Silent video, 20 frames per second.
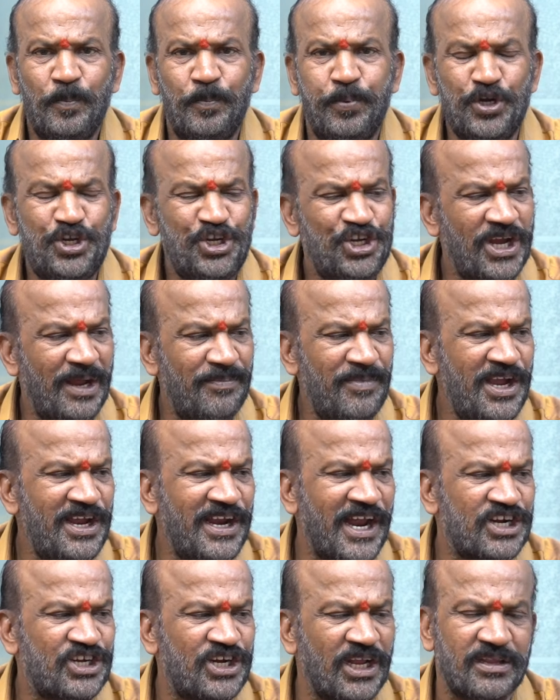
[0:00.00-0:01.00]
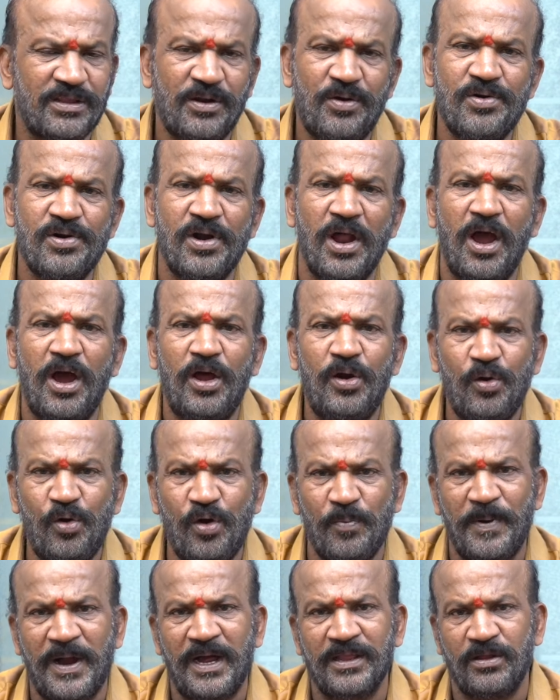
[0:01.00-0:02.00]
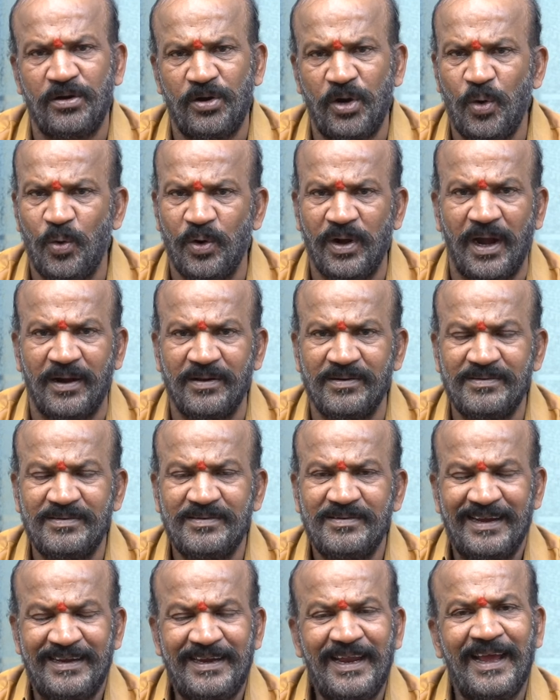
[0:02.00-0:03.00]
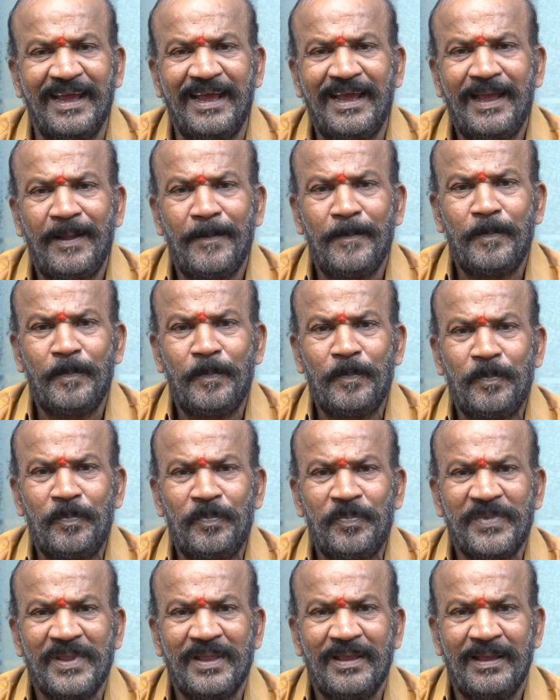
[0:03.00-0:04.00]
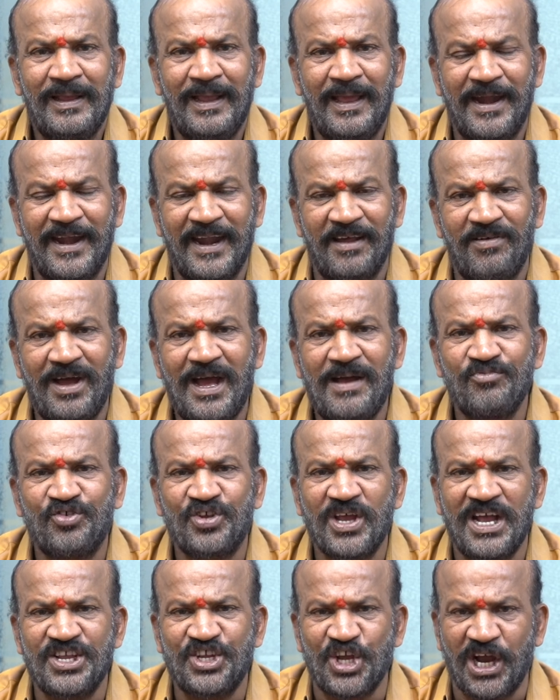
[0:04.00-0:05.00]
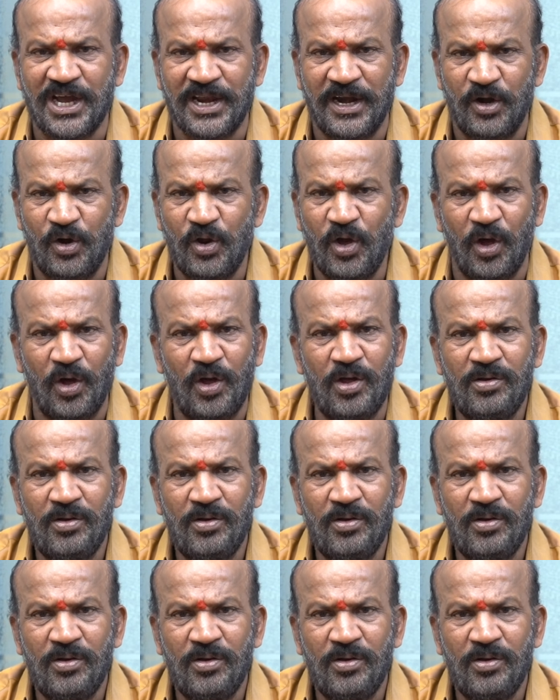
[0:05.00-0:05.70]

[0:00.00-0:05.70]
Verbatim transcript: పుష్యమి నక్షత్రం నాలుగో పాదంలో ఉన్నాడు అంటే ఈయన నవాంశ చక్రంలో